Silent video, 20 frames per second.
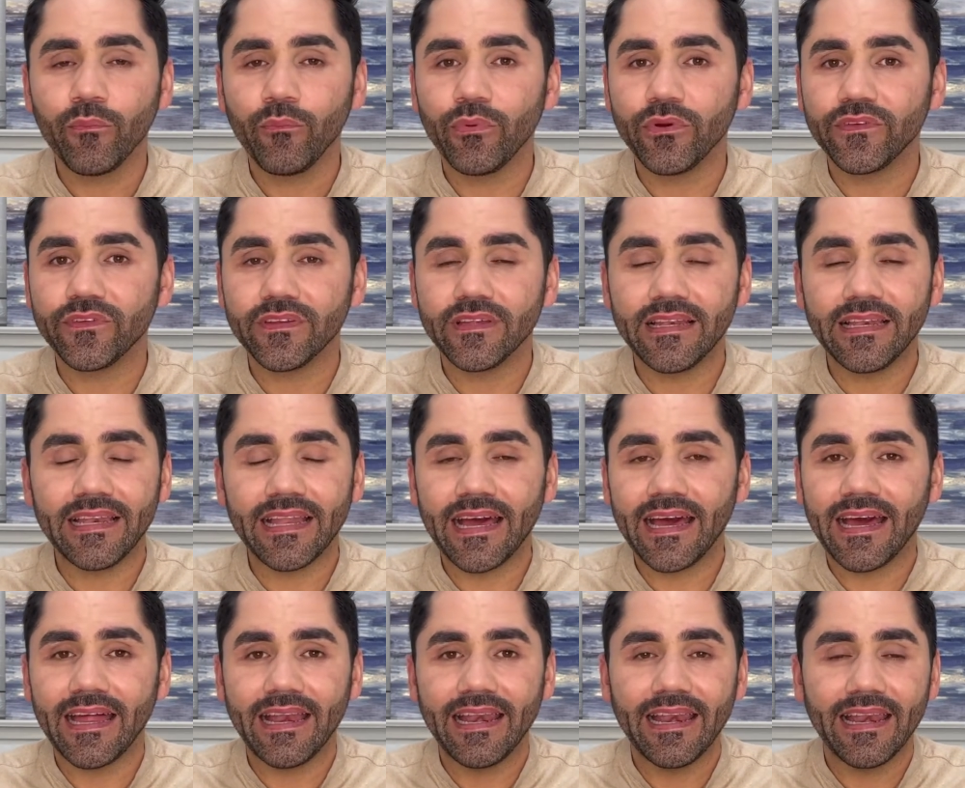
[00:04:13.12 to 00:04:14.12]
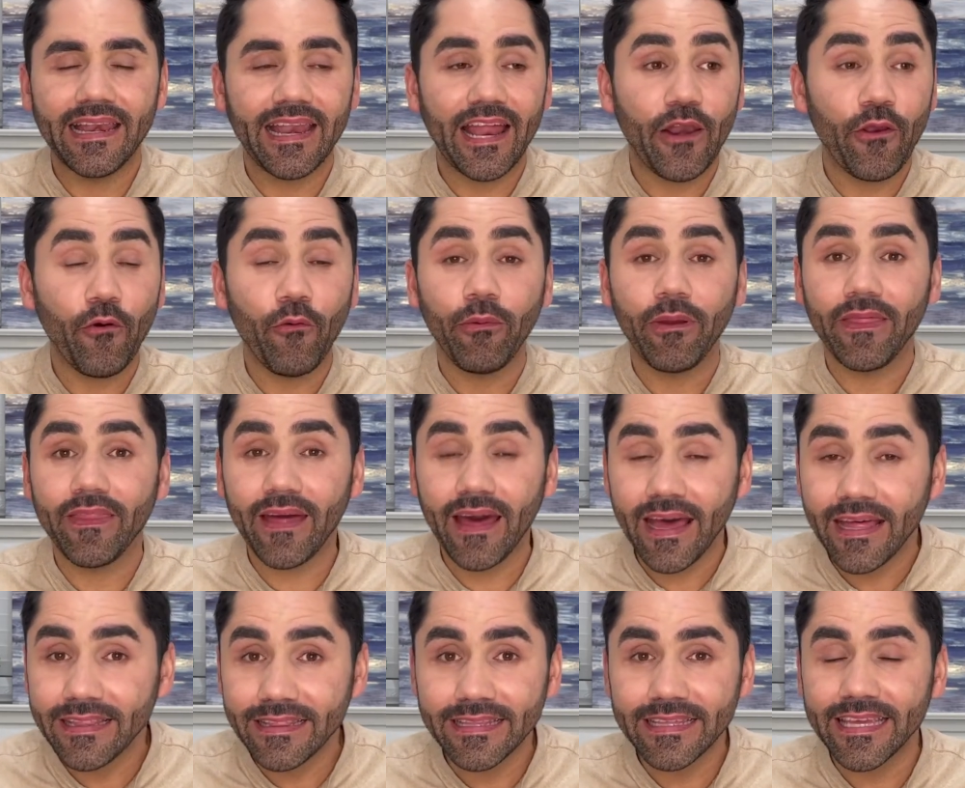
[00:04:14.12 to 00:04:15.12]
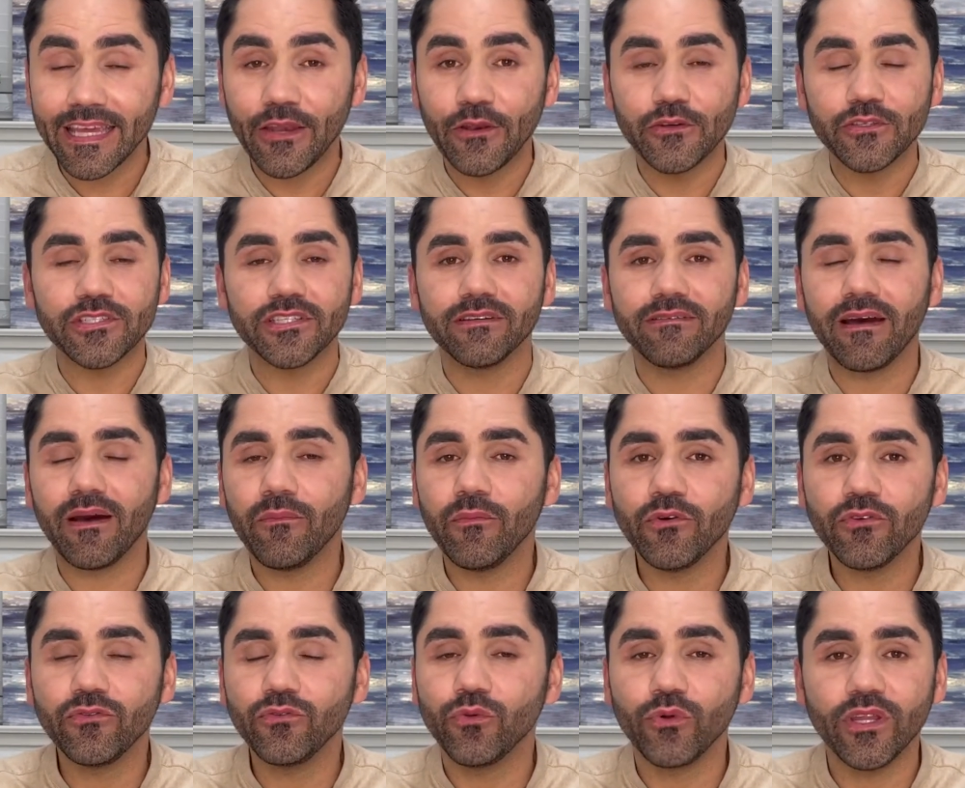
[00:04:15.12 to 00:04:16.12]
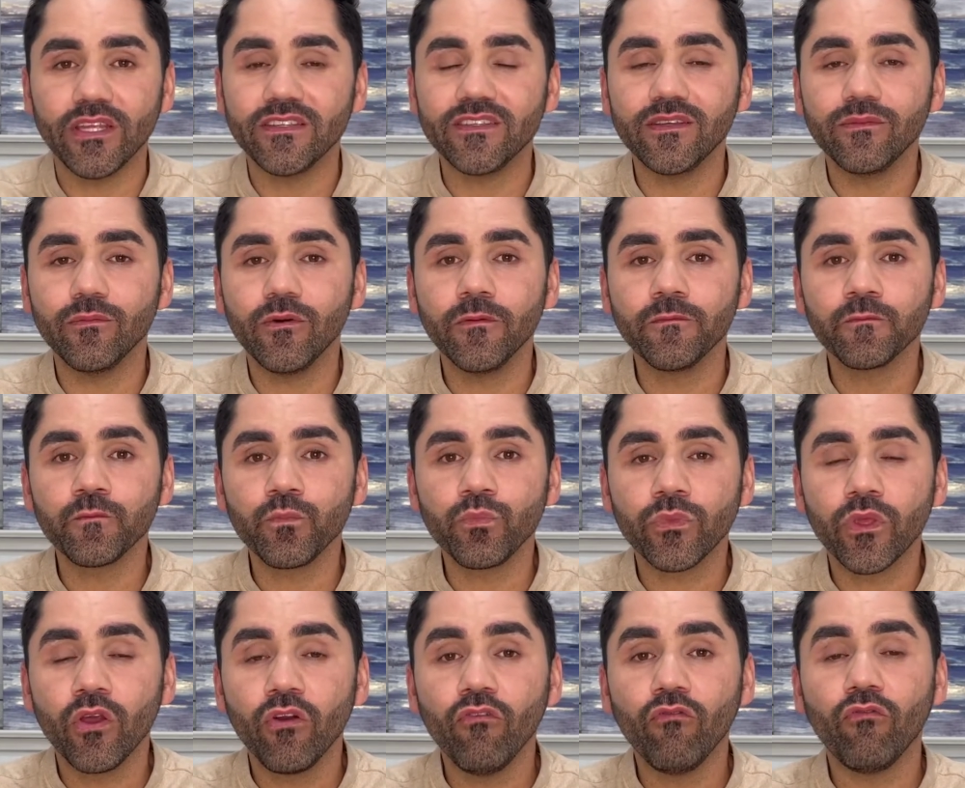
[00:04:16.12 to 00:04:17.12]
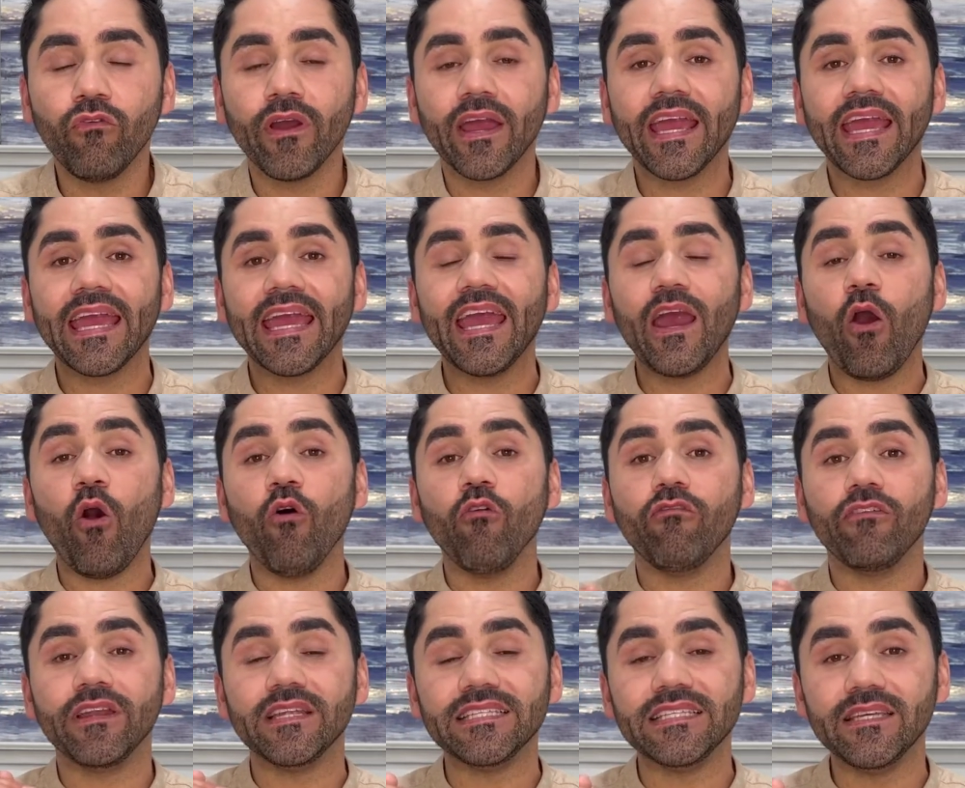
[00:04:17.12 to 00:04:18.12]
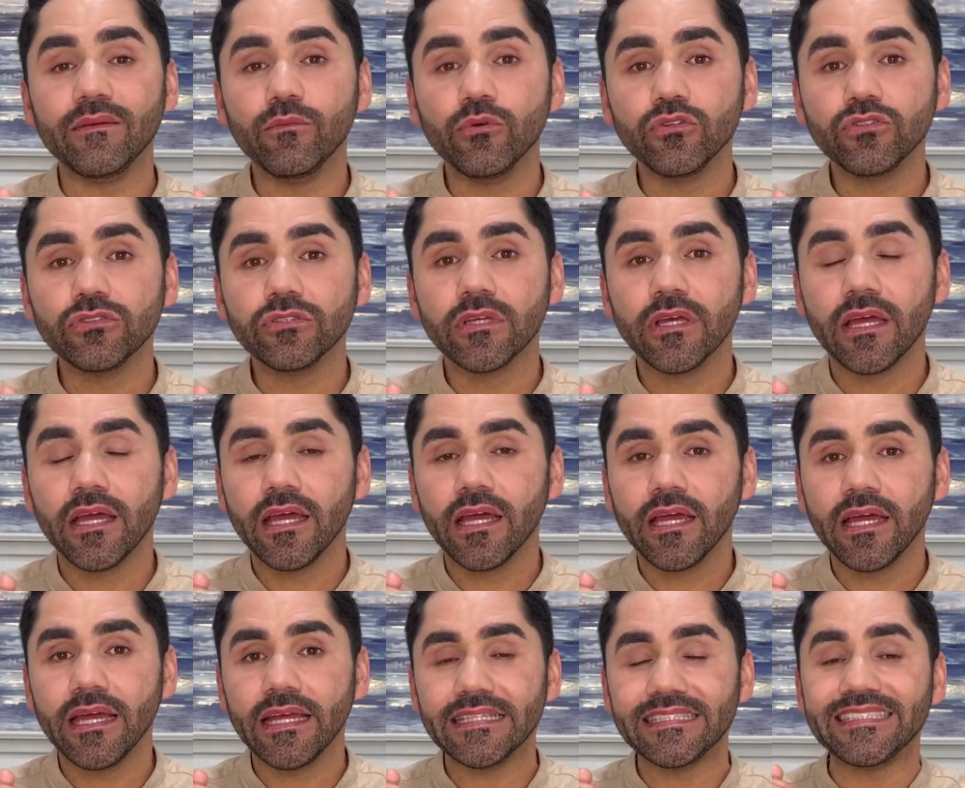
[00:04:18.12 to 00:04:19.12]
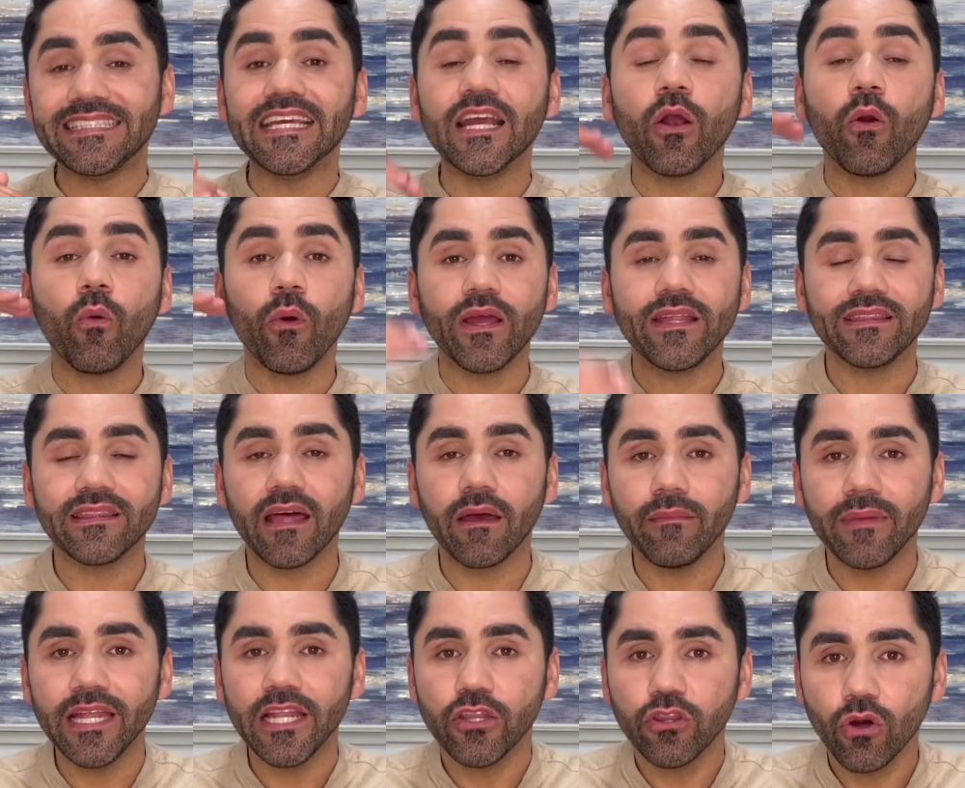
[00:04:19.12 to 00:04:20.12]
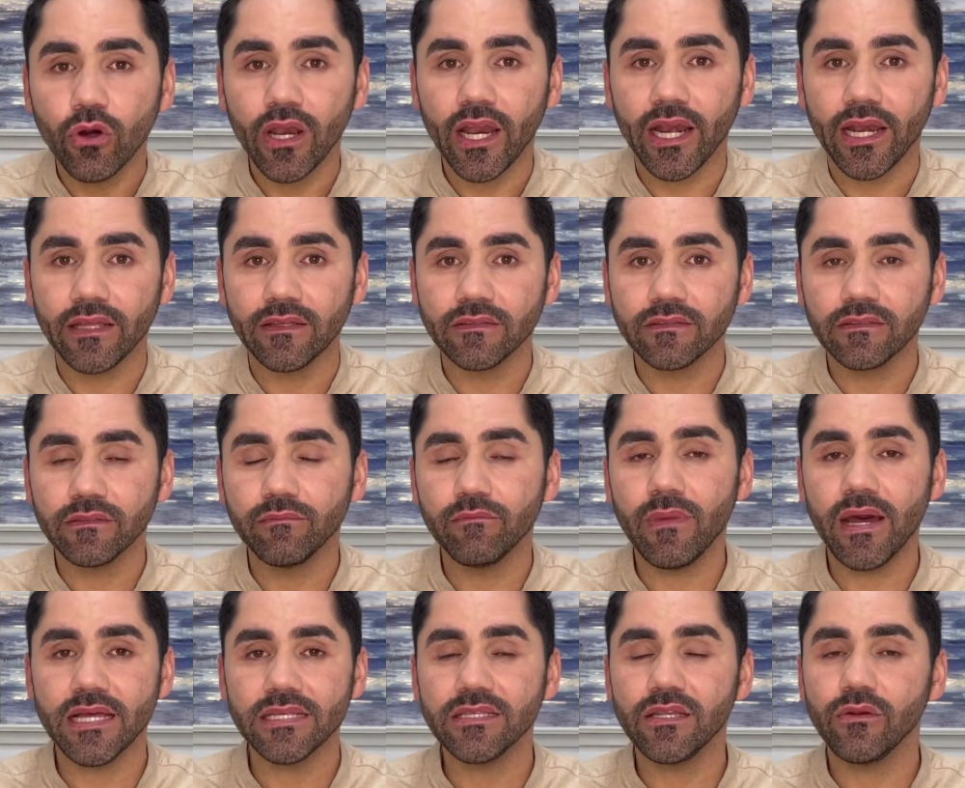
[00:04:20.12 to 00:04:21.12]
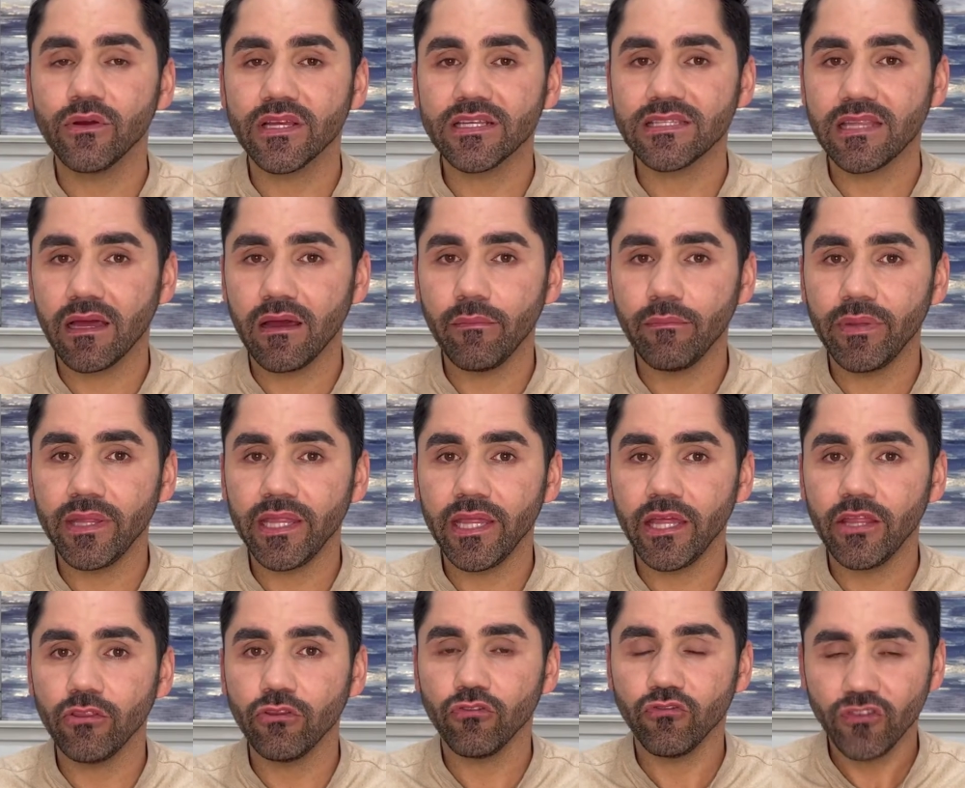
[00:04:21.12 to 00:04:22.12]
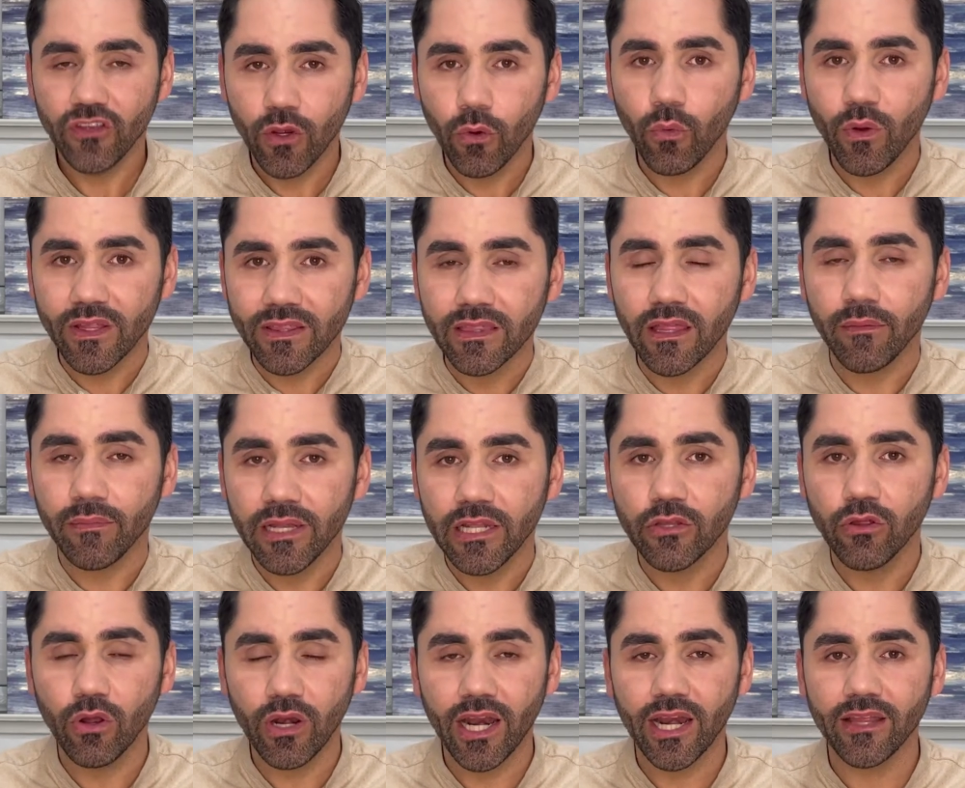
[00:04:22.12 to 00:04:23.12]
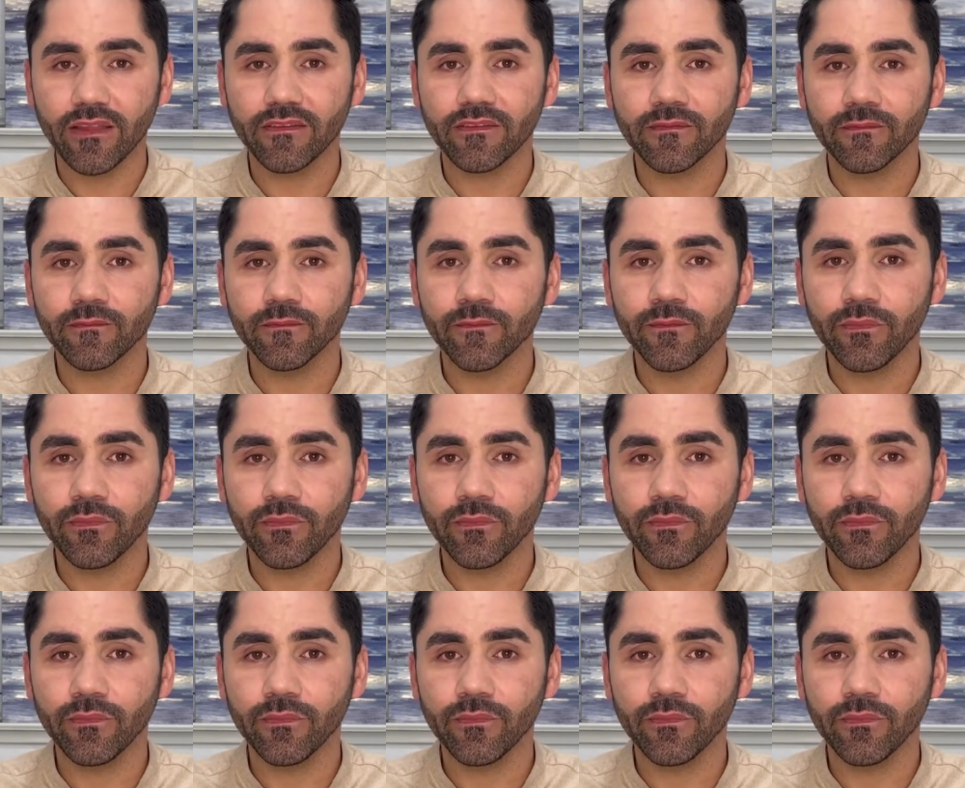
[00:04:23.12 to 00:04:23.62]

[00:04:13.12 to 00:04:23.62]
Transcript: pues, novedad que nos llevamos durísimo fue que ofrecimos 50 mil dólares más de lo que estaban pidiendo, 50 mil dólares.